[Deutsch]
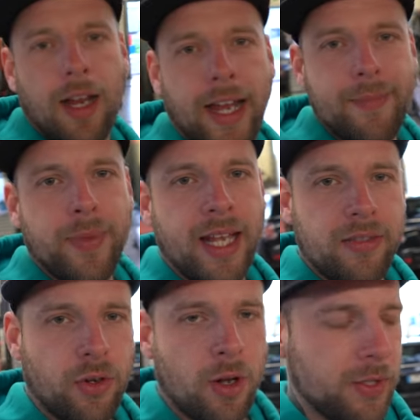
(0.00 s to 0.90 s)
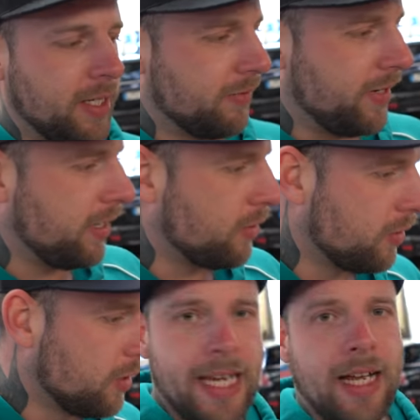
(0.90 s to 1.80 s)
Hi, herzlich willkommen zu diesem
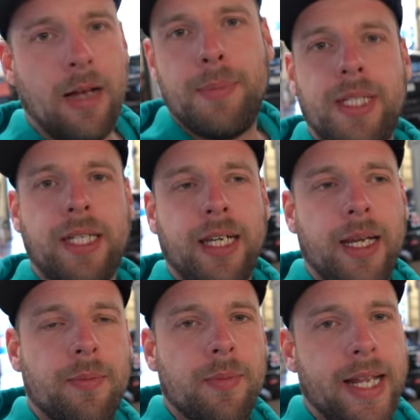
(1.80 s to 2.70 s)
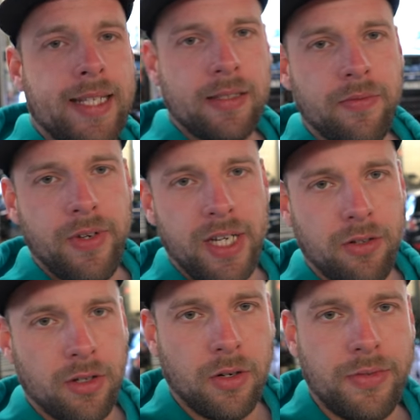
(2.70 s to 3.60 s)
Video. Ihr habt im letzten
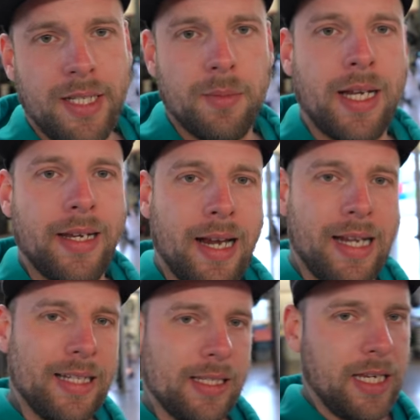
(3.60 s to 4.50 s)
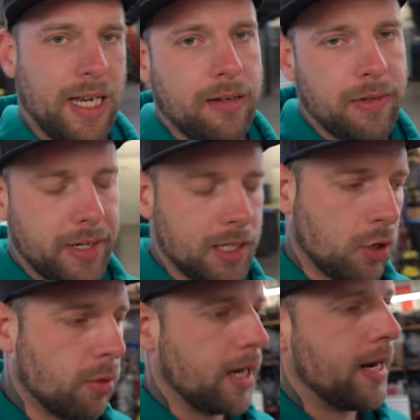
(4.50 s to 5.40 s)
Video auf diesem Kanal gesehen, wie wir den
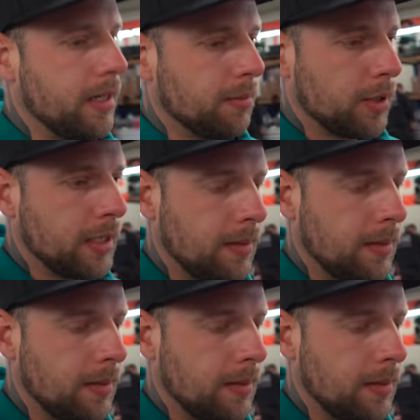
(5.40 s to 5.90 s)
Turbolader eingebaut